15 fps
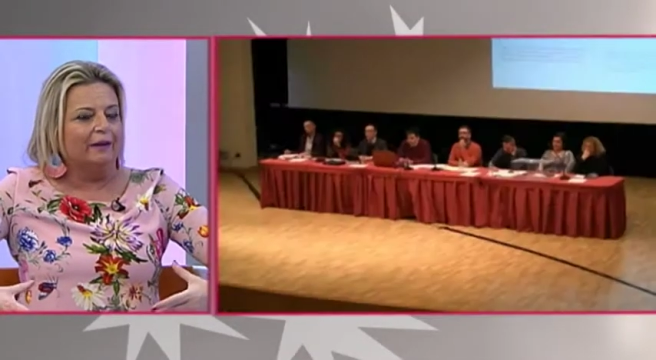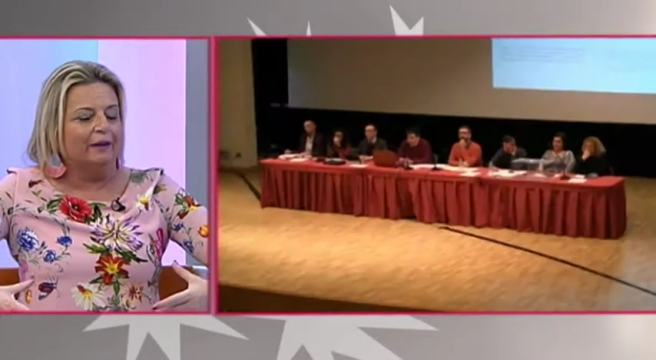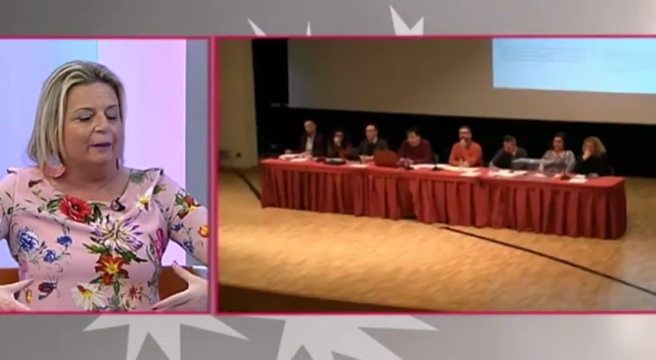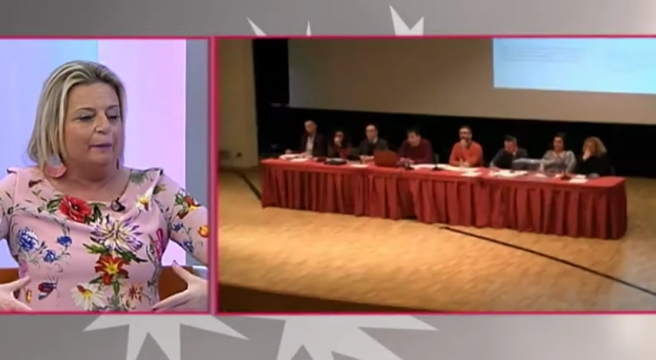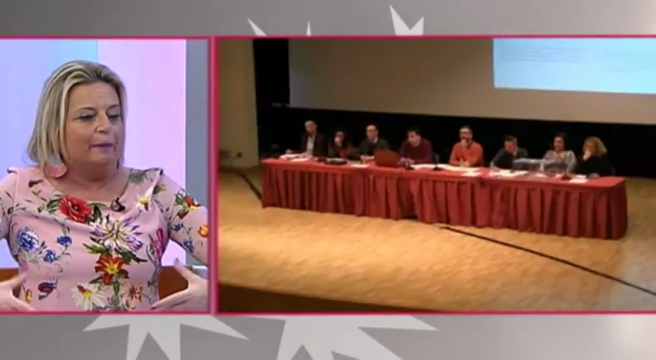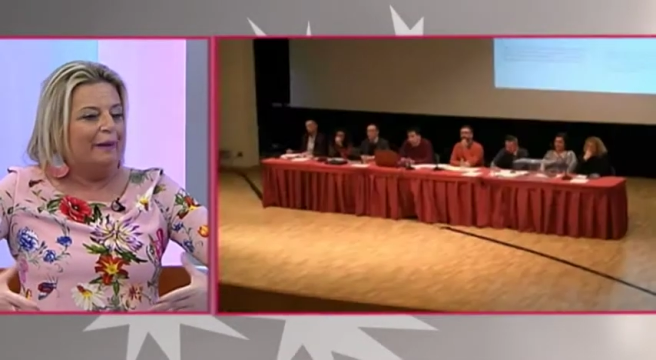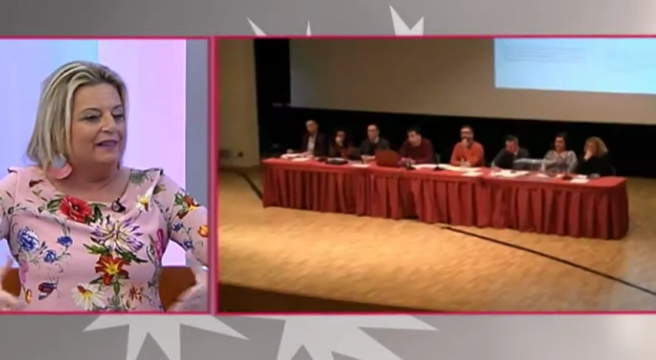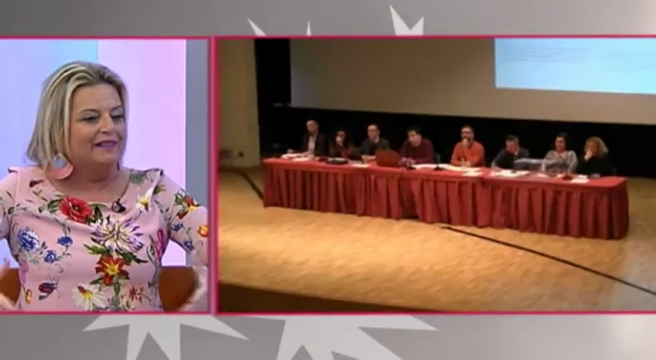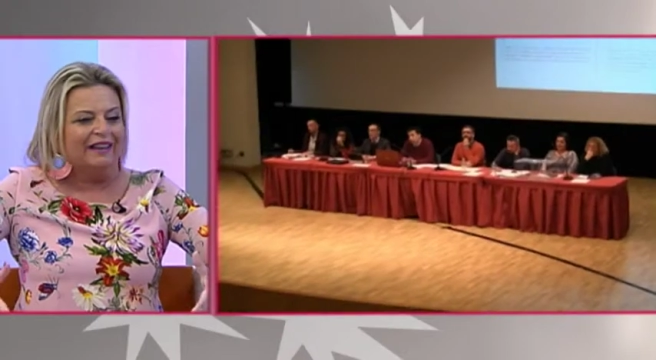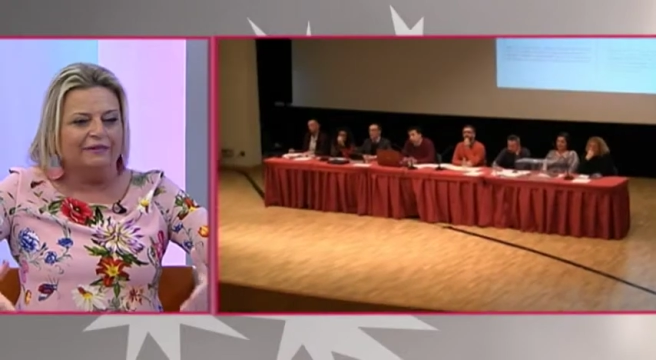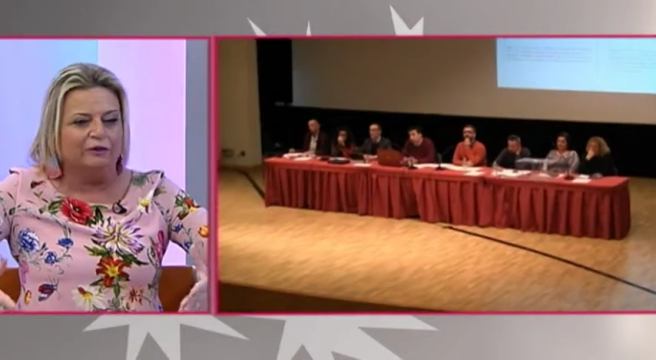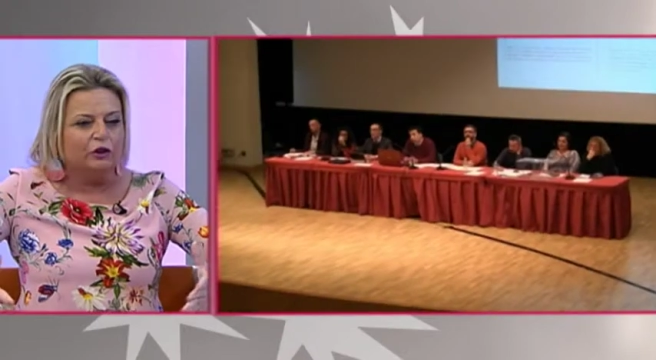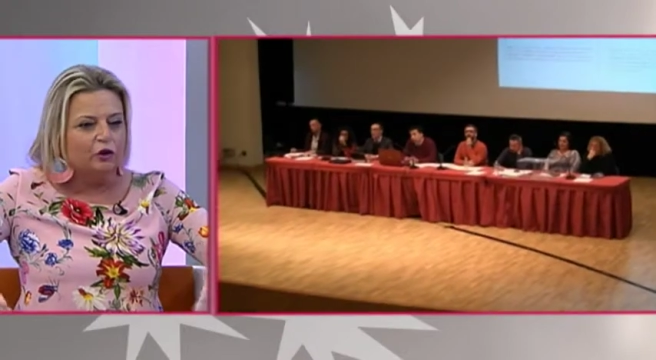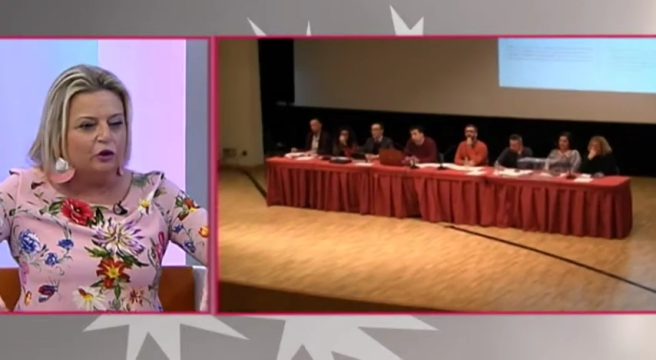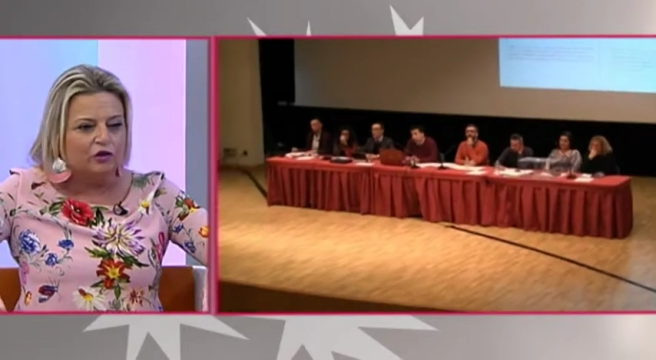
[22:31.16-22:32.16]
eh,
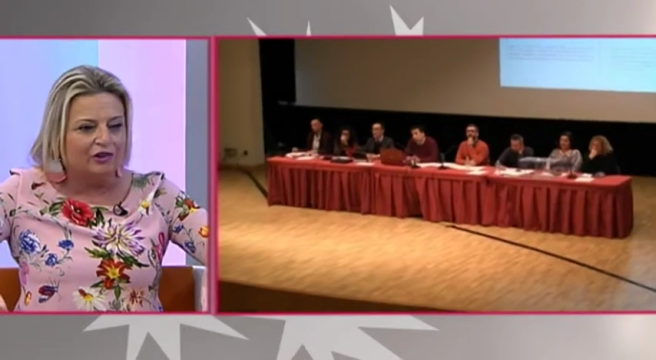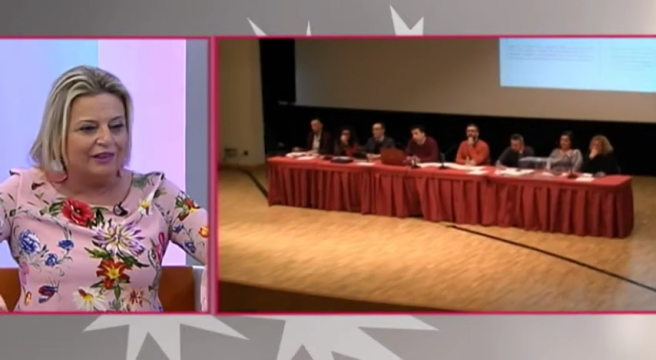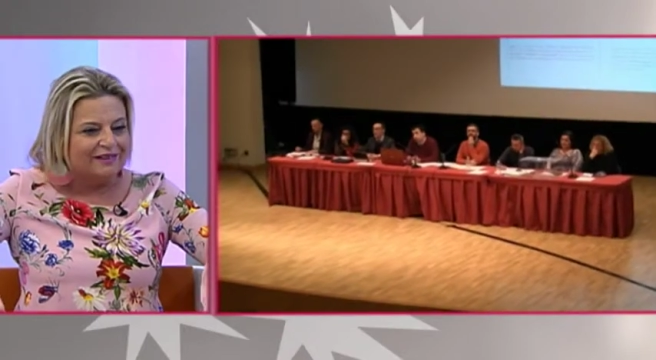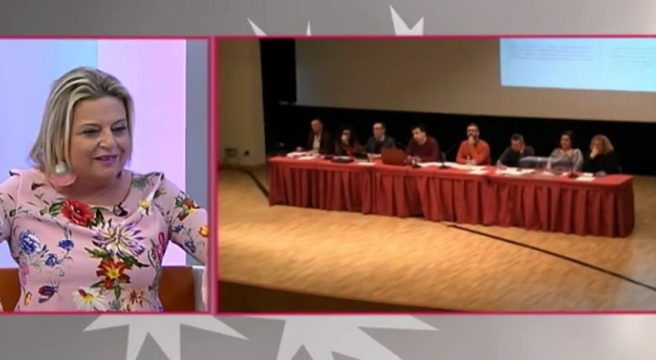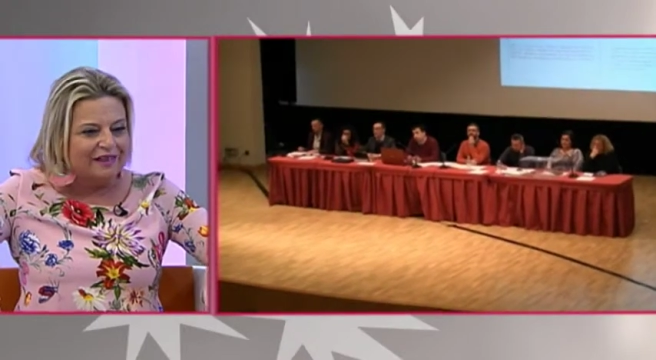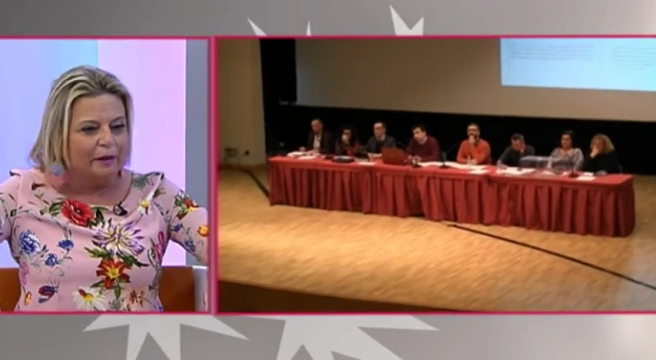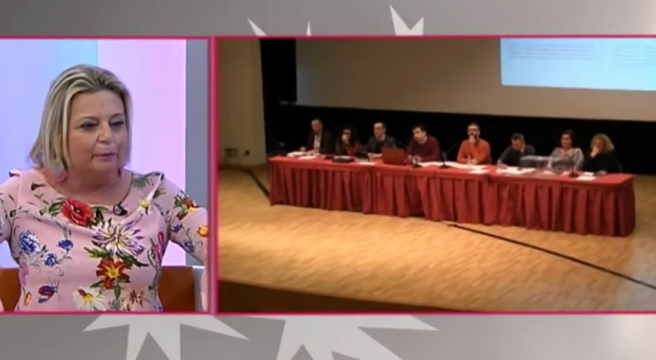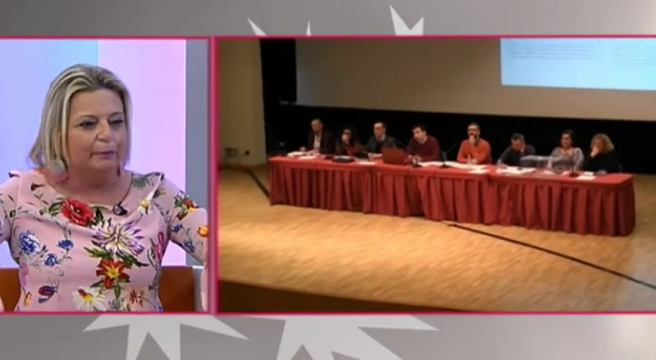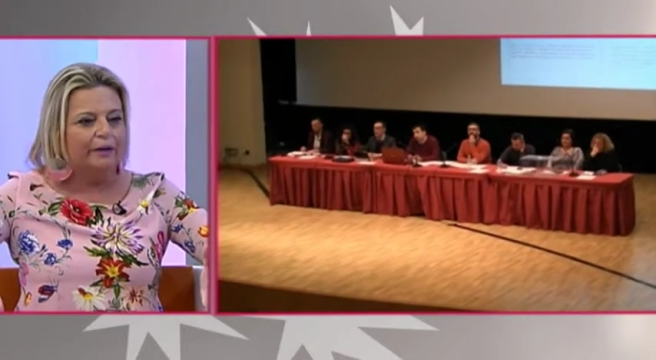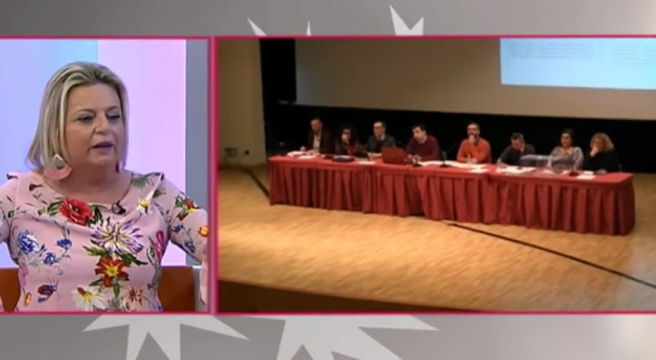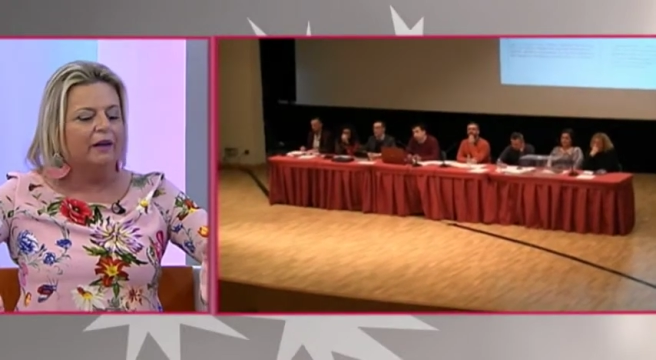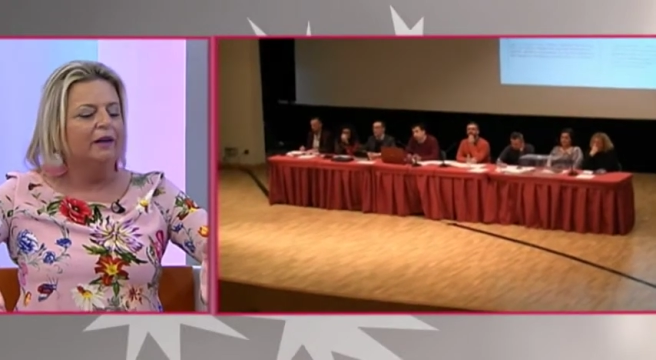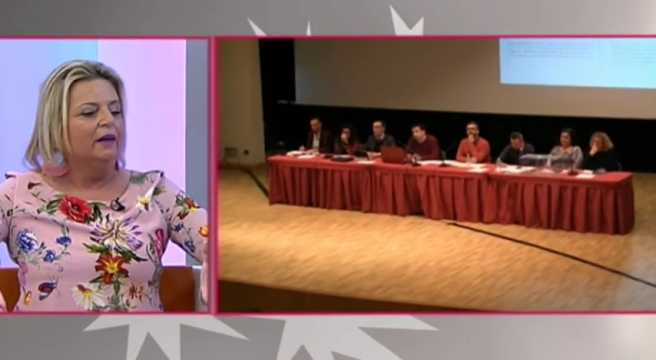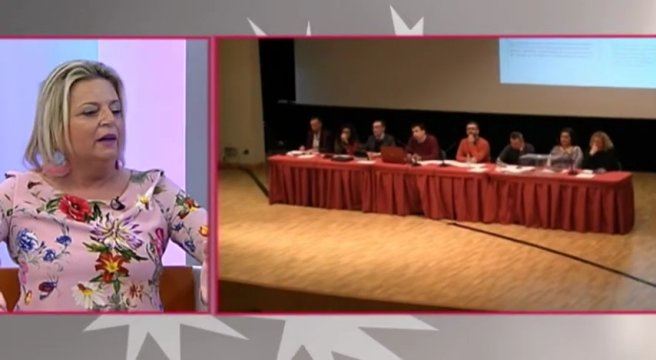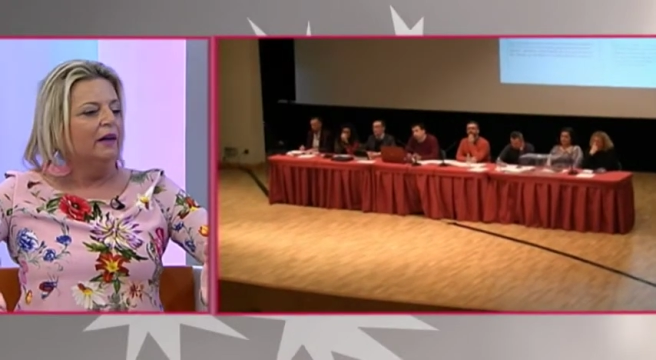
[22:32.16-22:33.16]
basándose
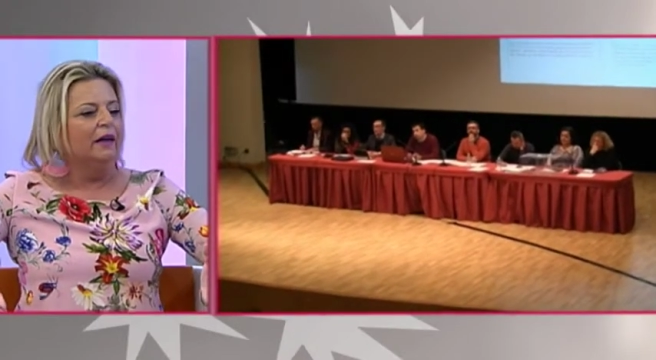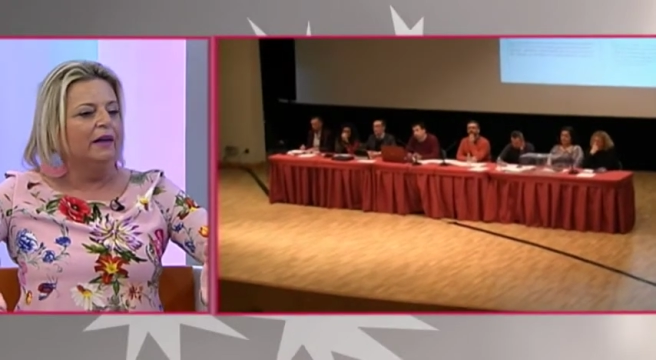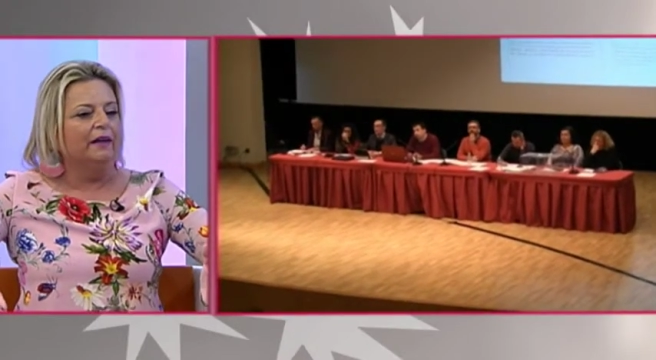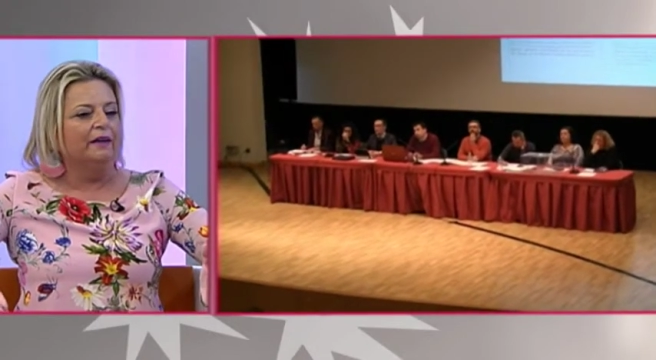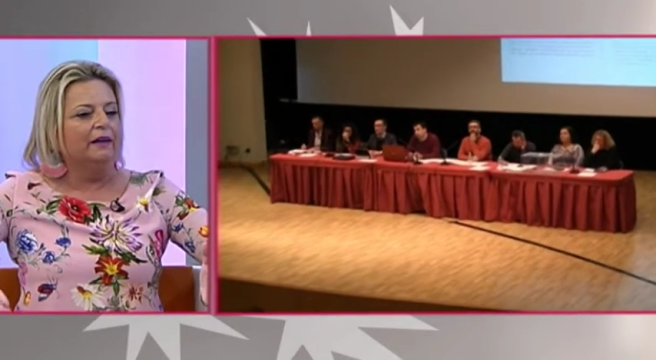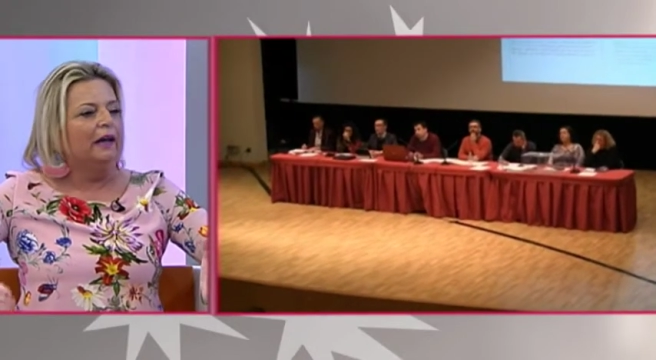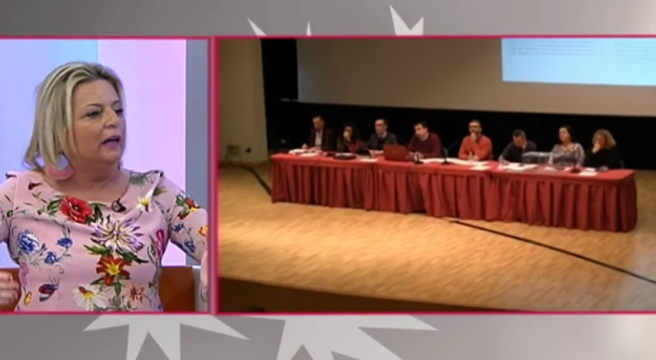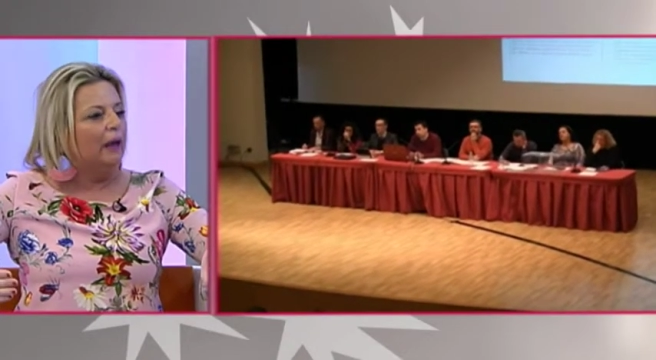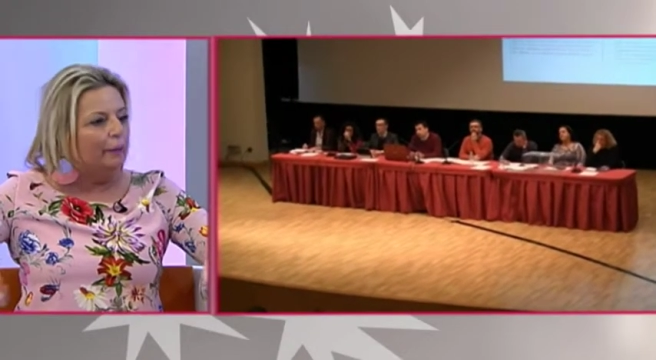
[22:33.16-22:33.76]
siempre en la